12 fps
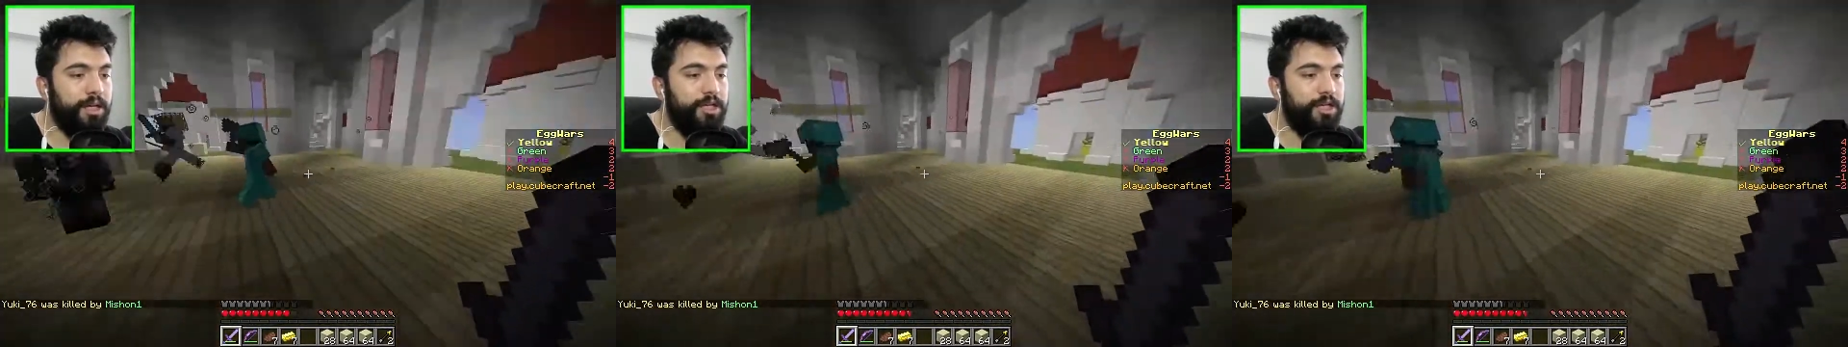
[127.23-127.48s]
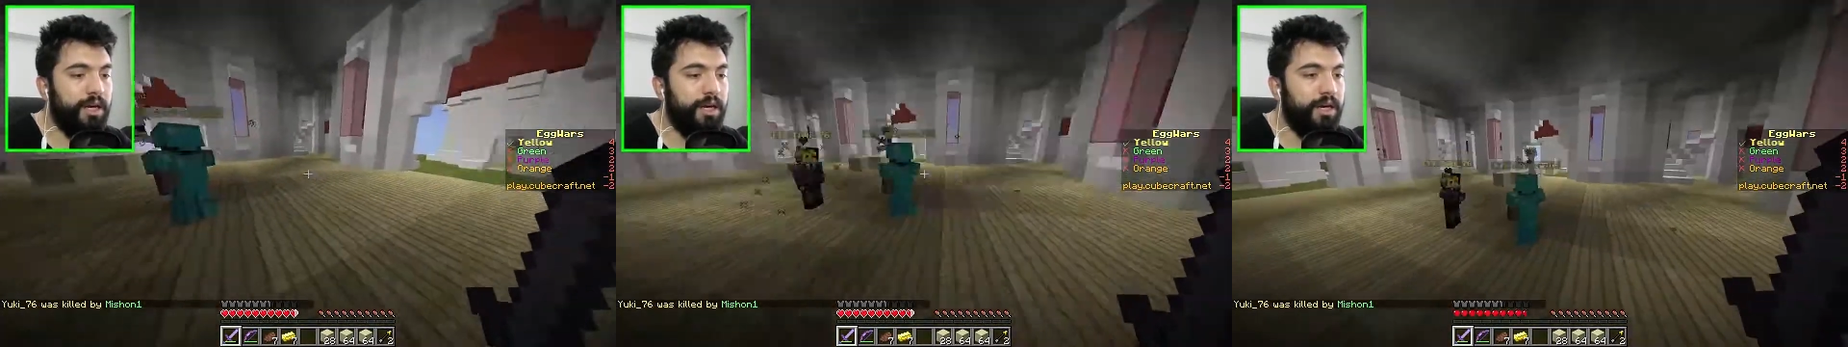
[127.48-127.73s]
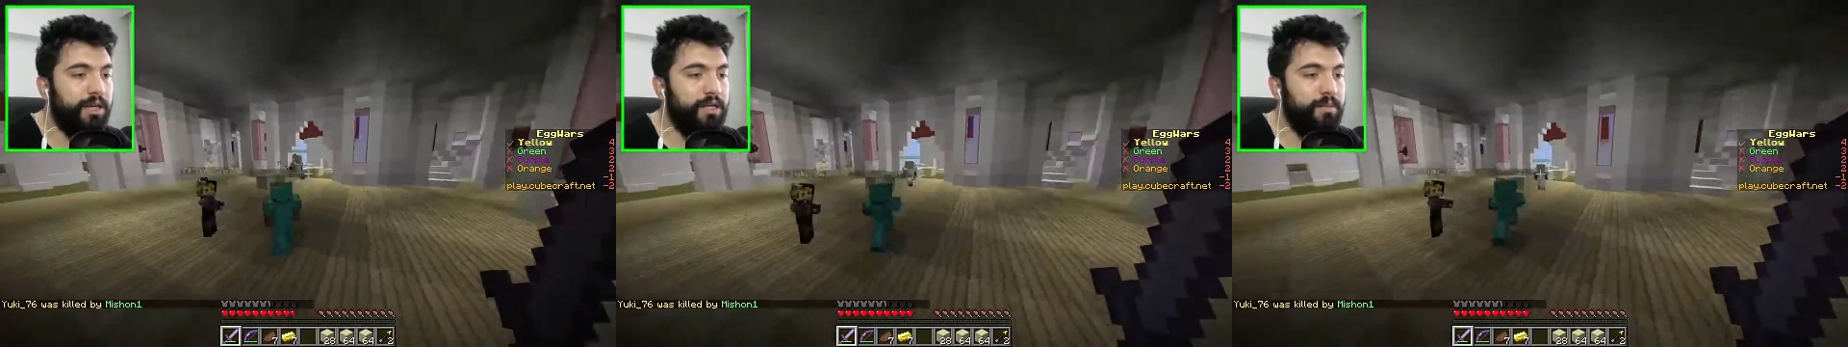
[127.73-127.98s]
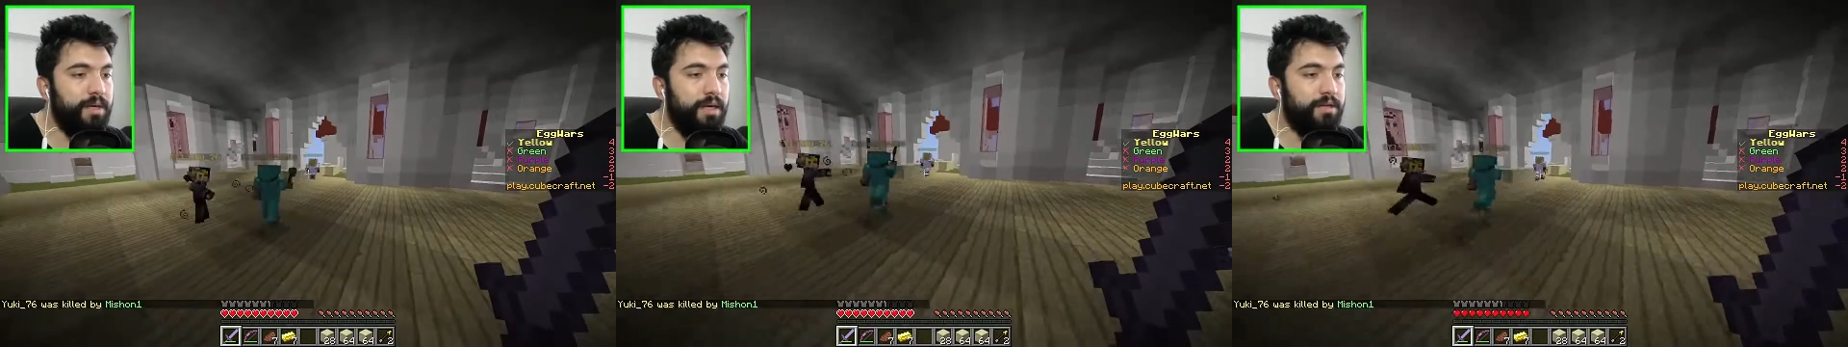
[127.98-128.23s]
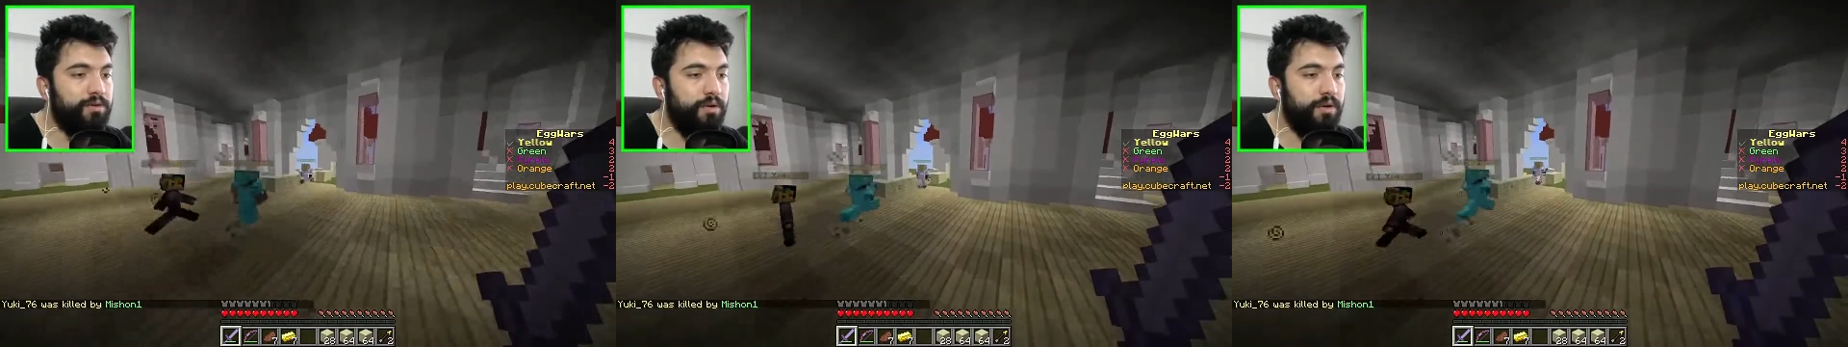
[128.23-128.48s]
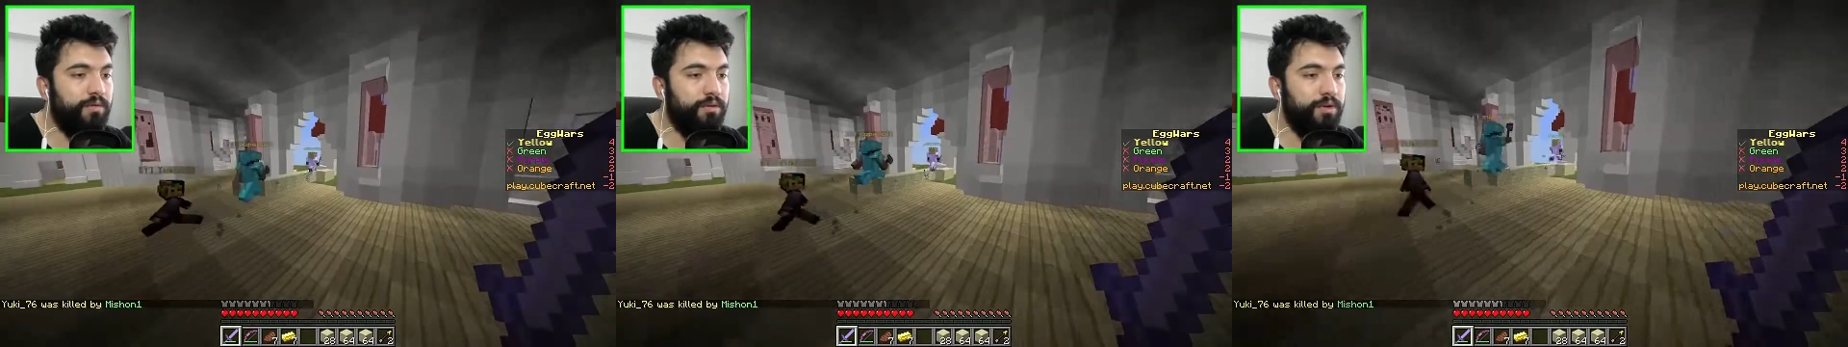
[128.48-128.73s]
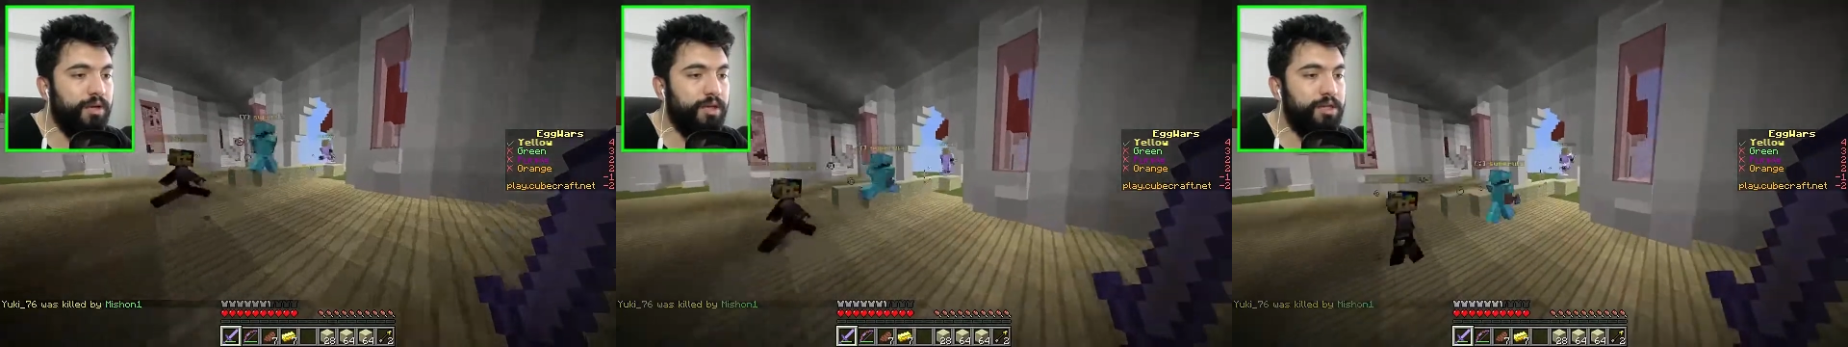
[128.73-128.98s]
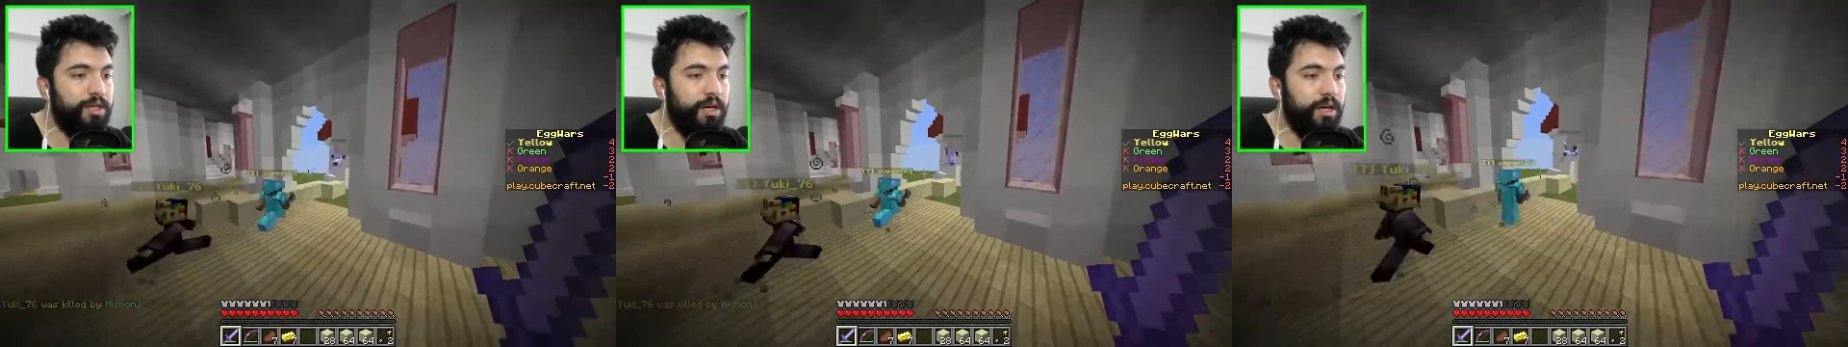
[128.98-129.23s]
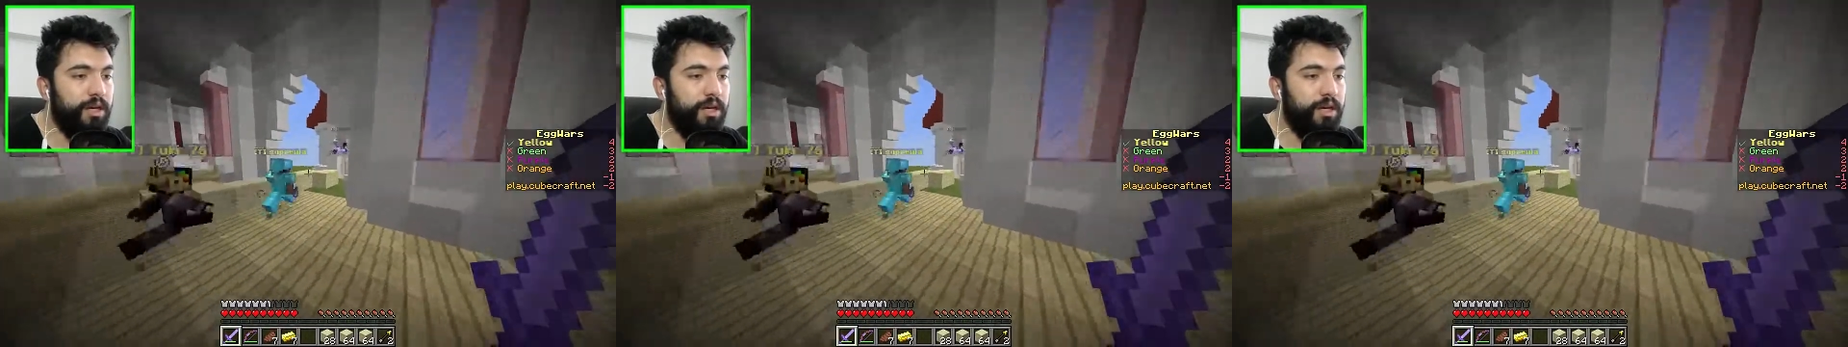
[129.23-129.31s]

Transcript: hiç yanına kim gelirse ona vuruyor direkt hiç.